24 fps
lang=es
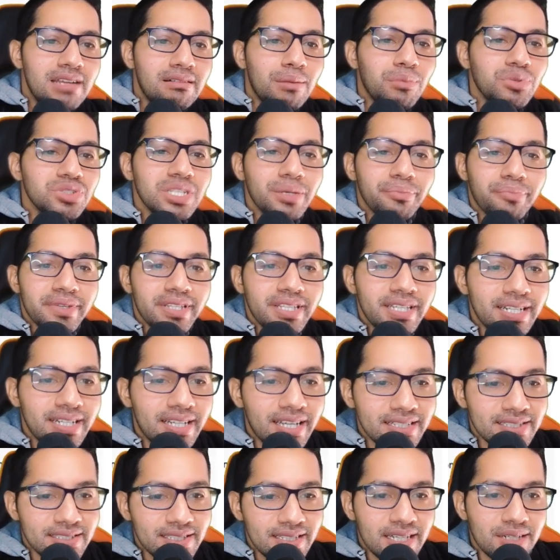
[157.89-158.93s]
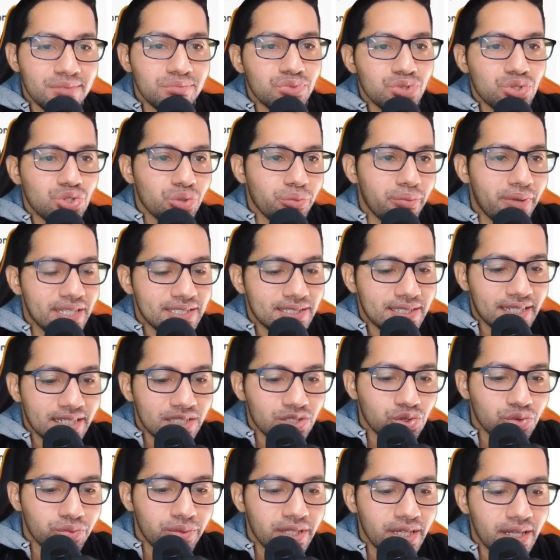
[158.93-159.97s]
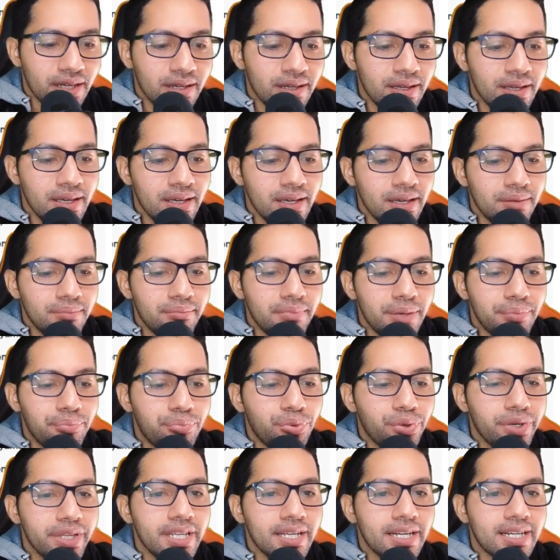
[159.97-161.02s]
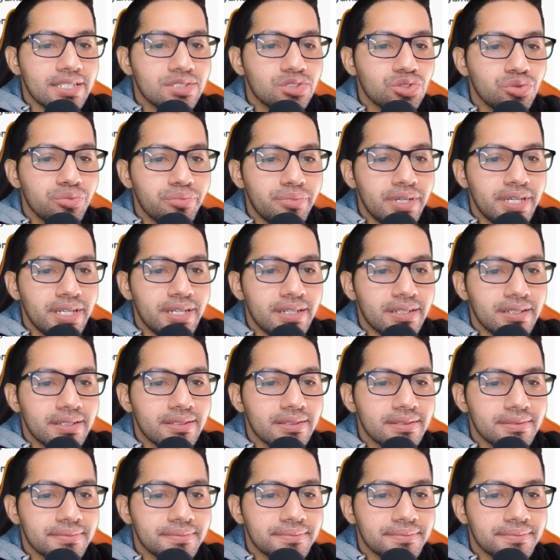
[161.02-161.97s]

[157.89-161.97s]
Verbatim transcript: Le vamos a pedir que sea mucho más resumida. ¿Me puedes resumir?